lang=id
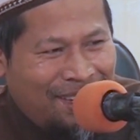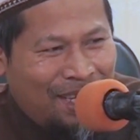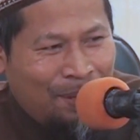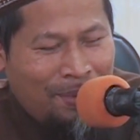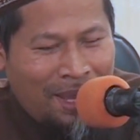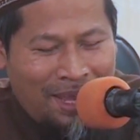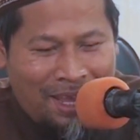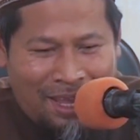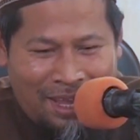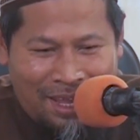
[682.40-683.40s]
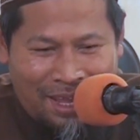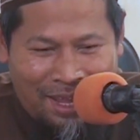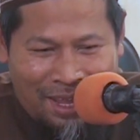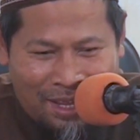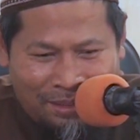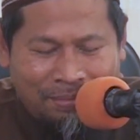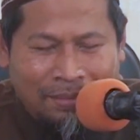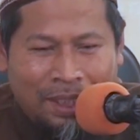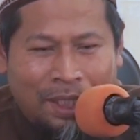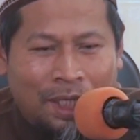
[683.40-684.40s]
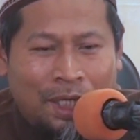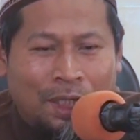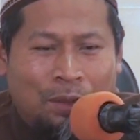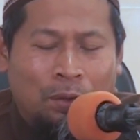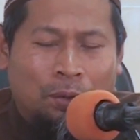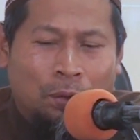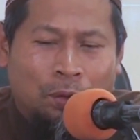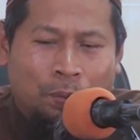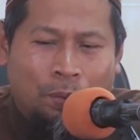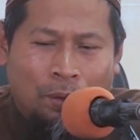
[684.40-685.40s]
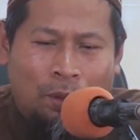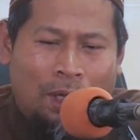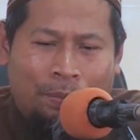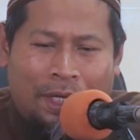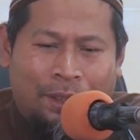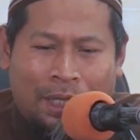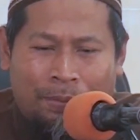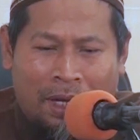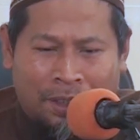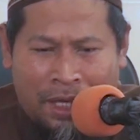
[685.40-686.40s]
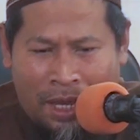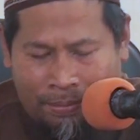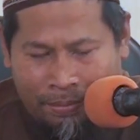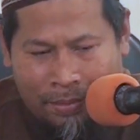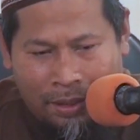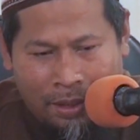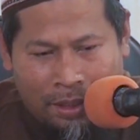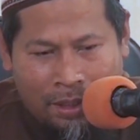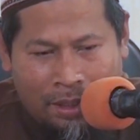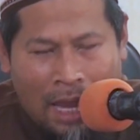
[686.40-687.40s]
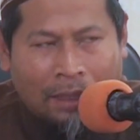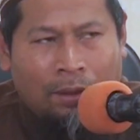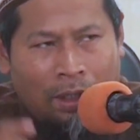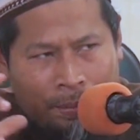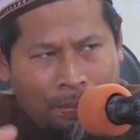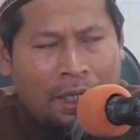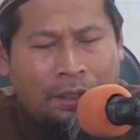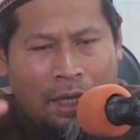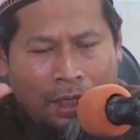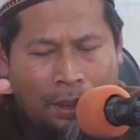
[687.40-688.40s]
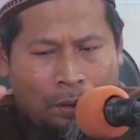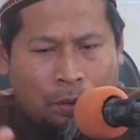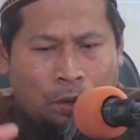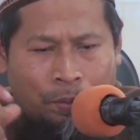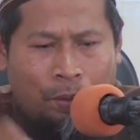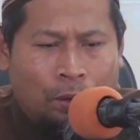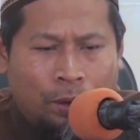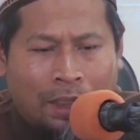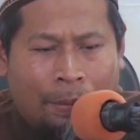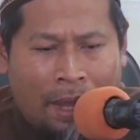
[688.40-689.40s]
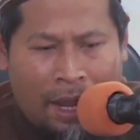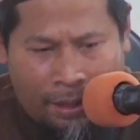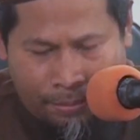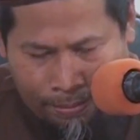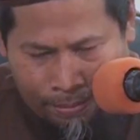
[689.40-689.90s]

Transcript: iman itu 70 lebih cabangnya atau lebih dari 70 cabang